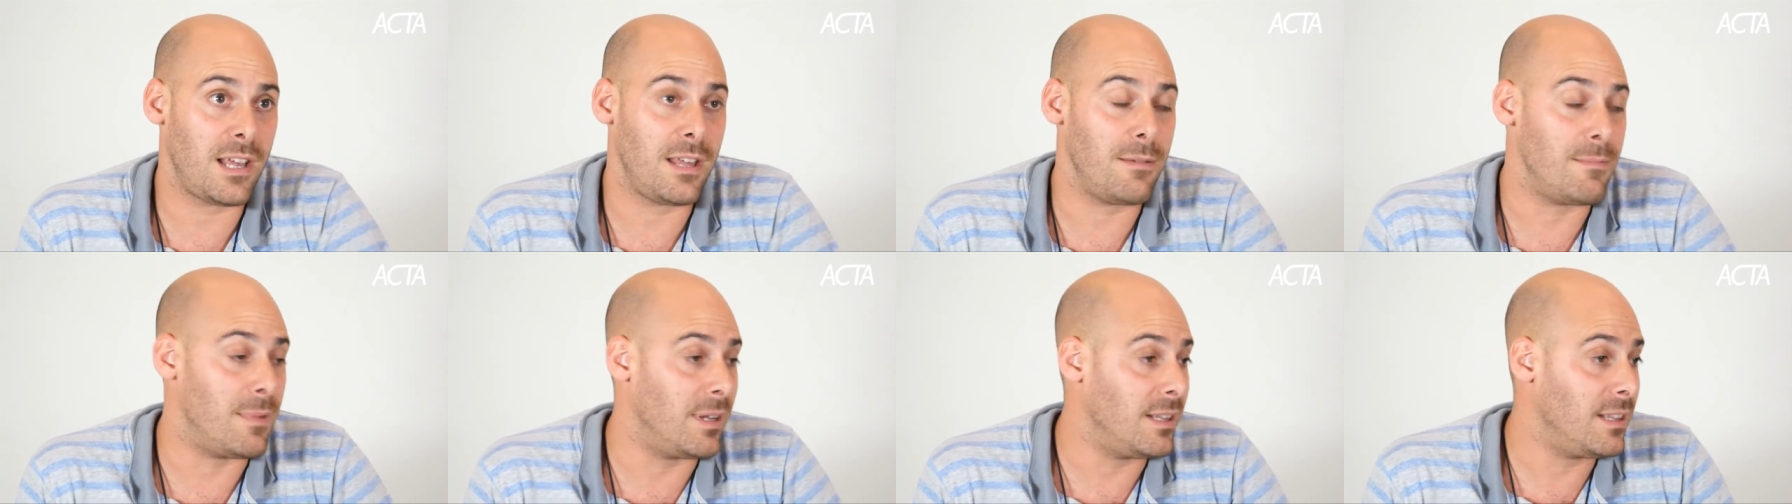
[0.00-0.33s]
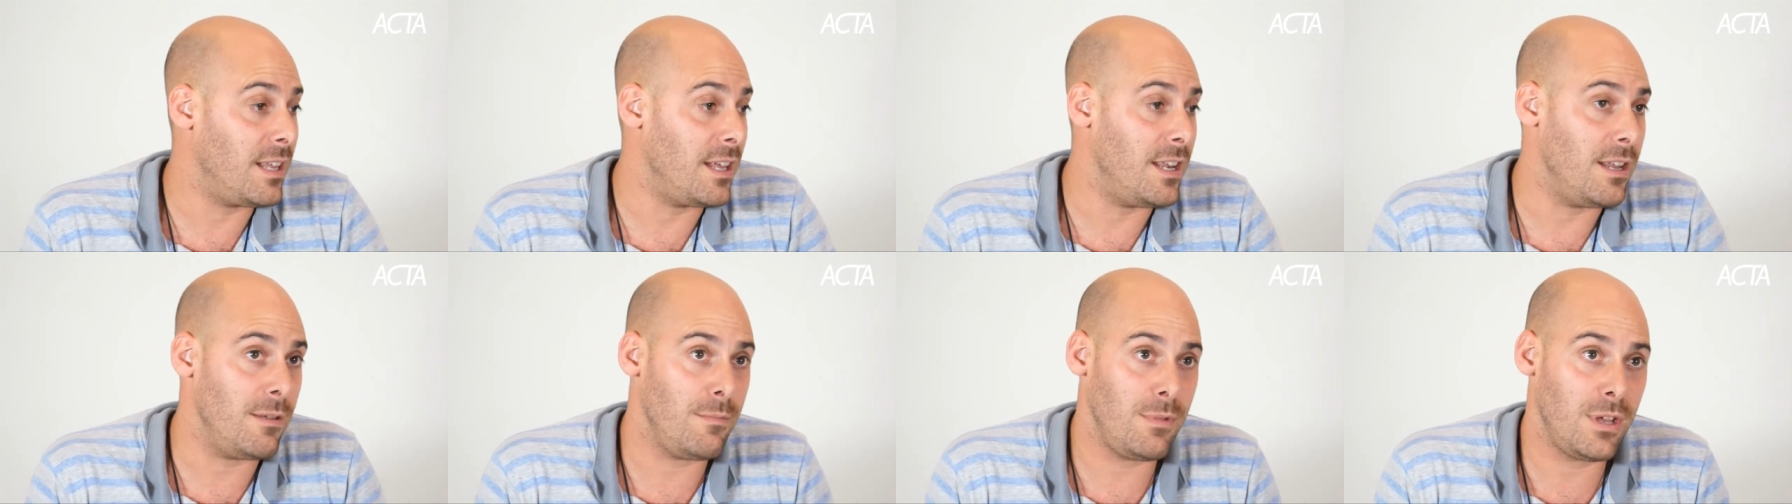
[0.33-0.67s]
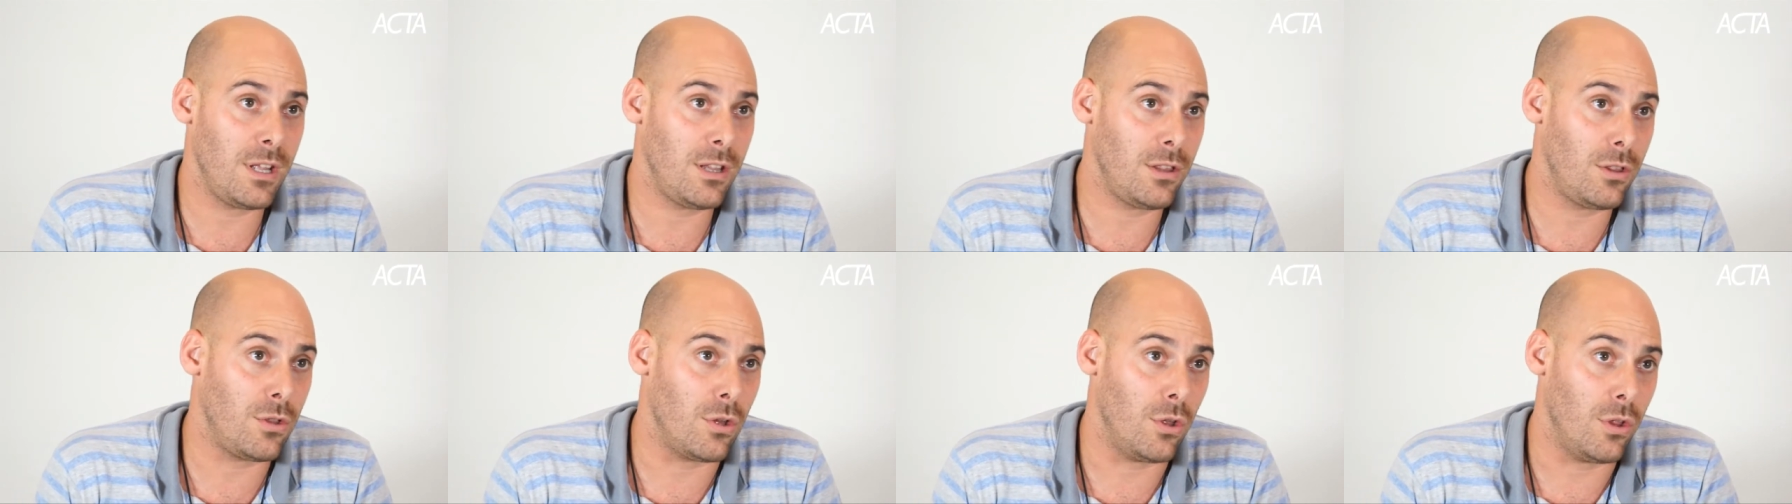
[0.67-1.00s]
de
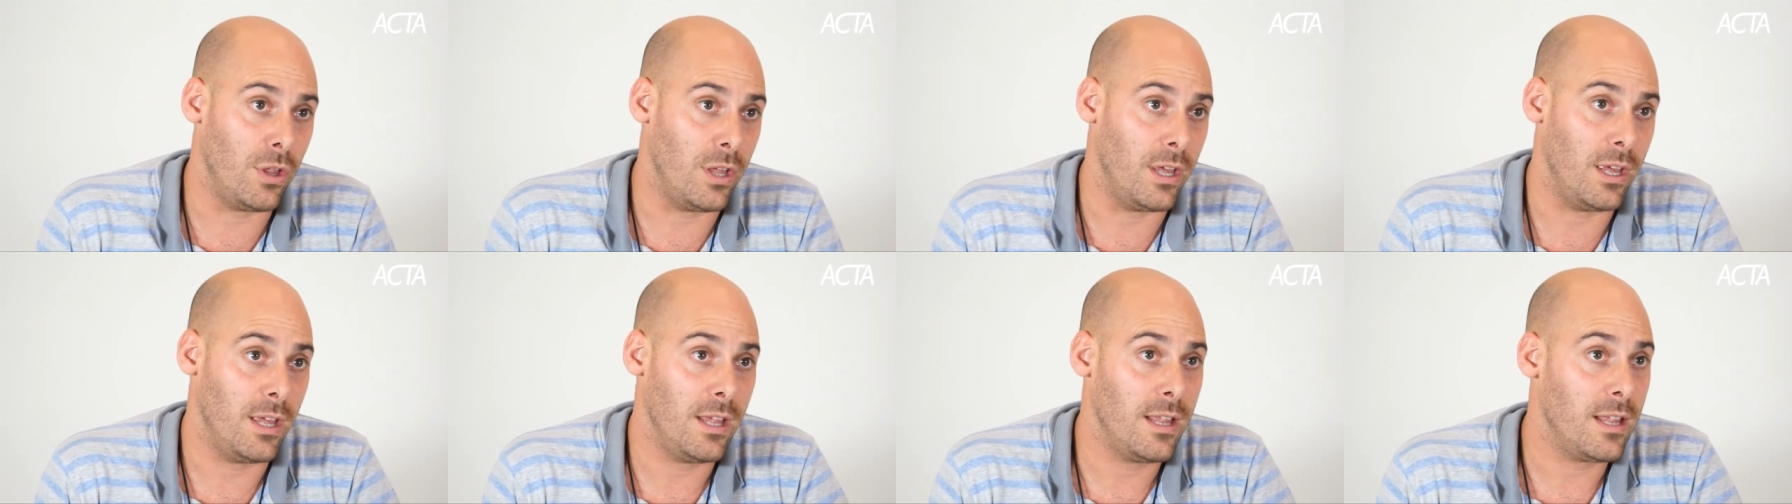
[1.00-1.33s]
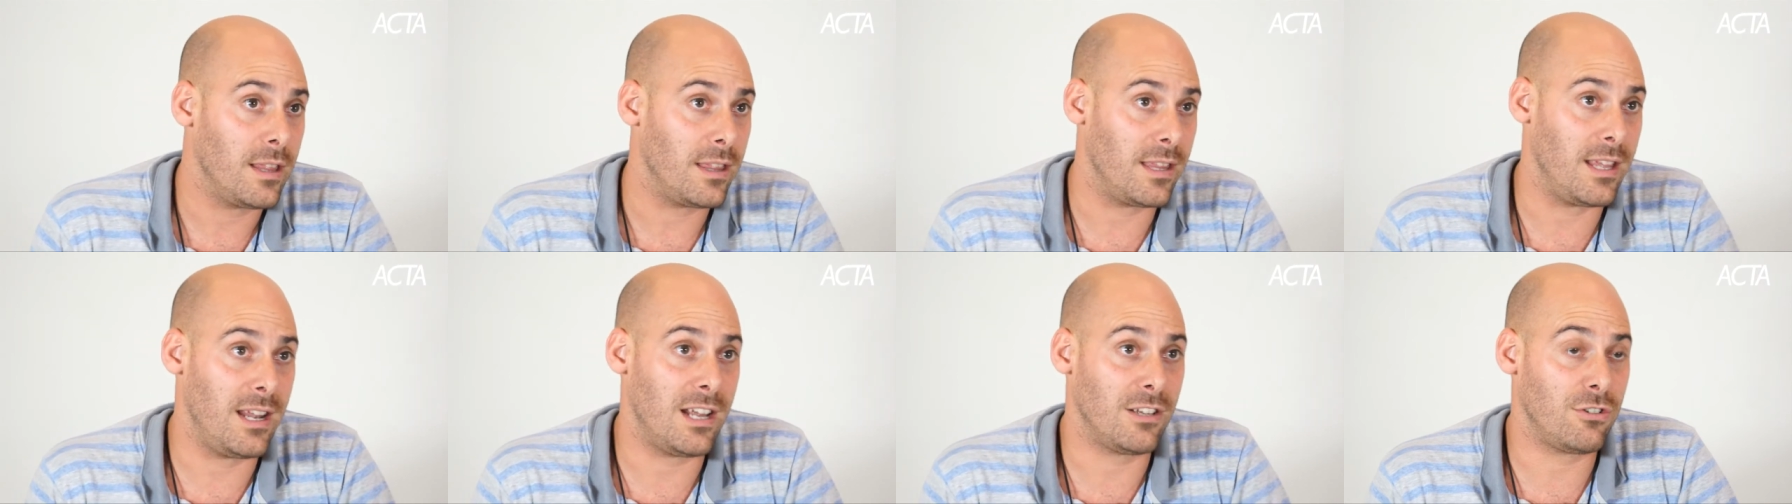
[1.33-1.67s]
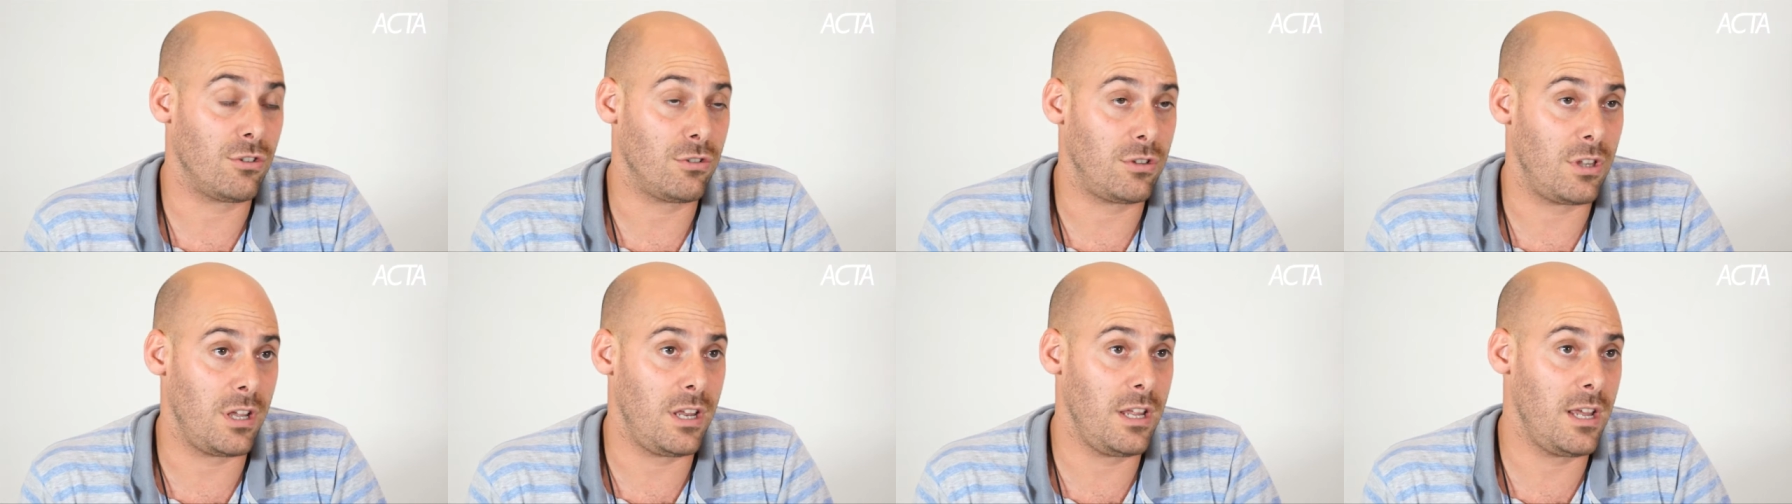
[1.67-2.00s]
mantenimiento de, de las
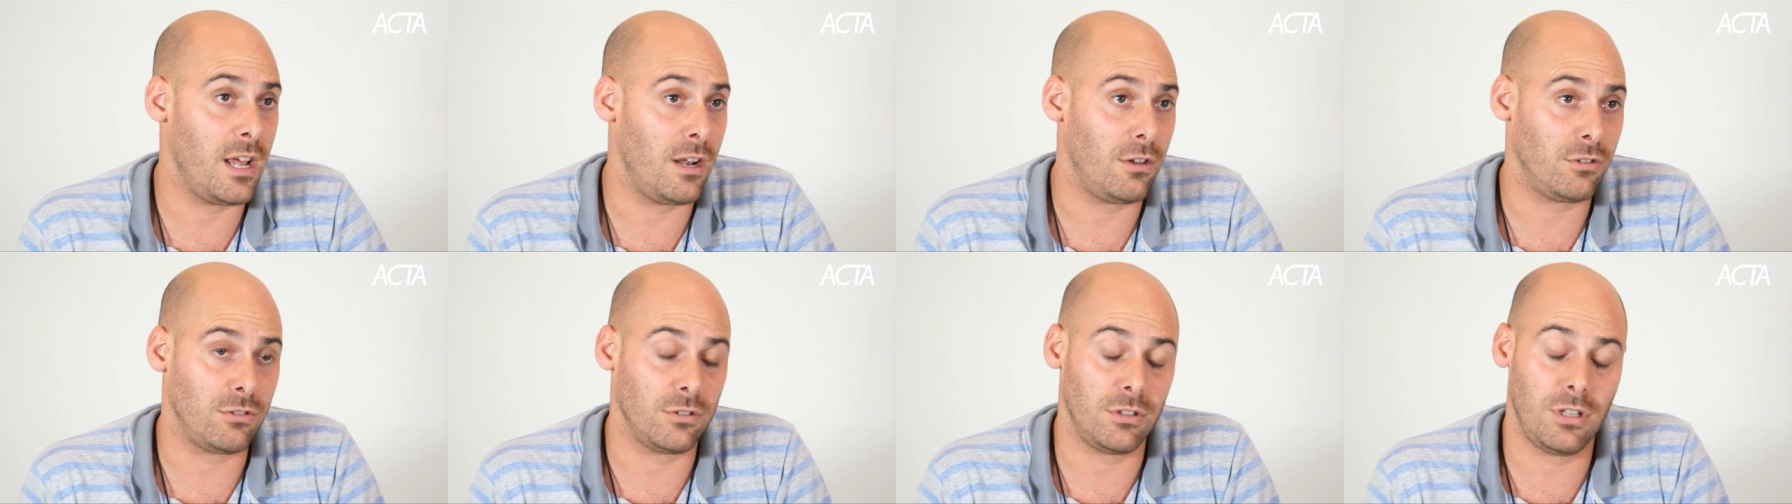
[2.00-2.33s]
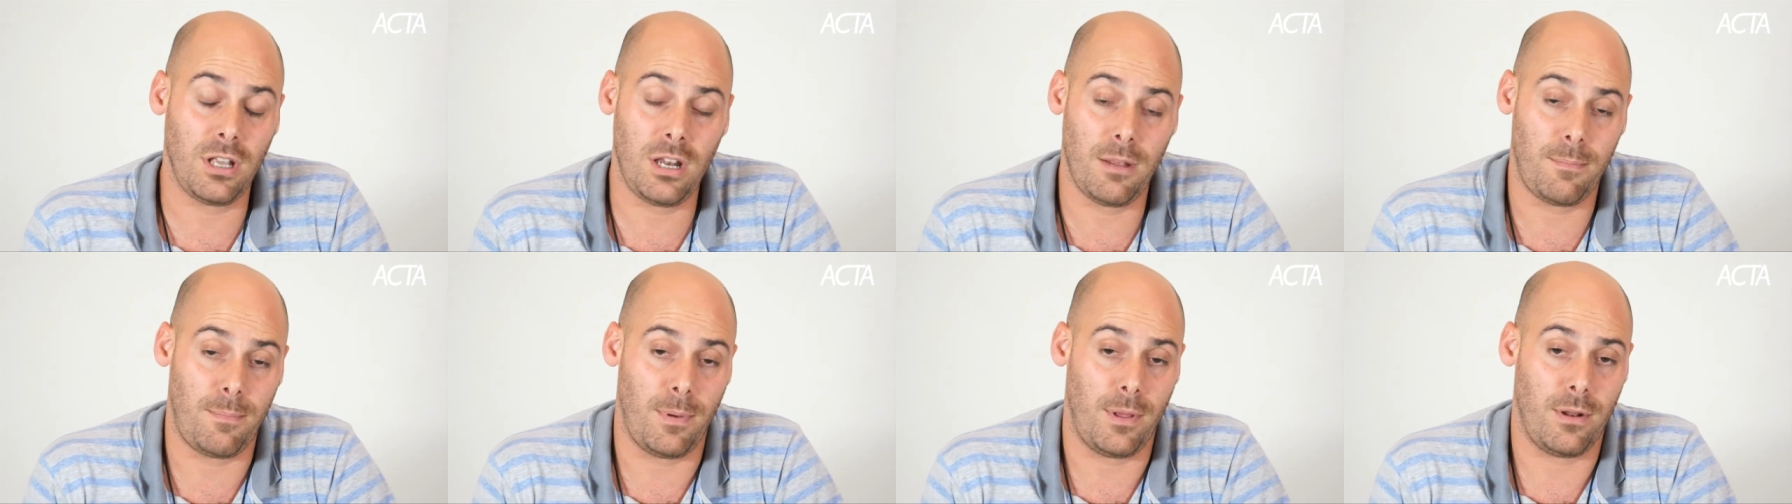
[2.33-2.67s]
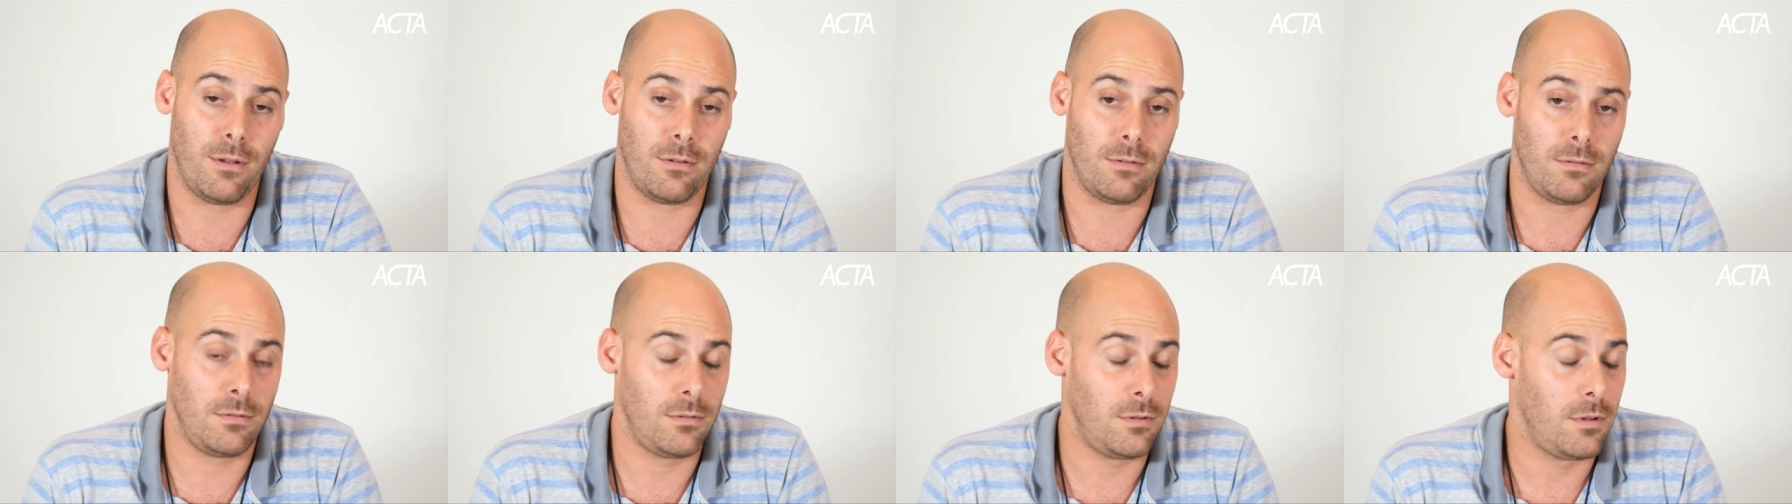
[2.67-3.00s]
hosterías, los hoteles, pero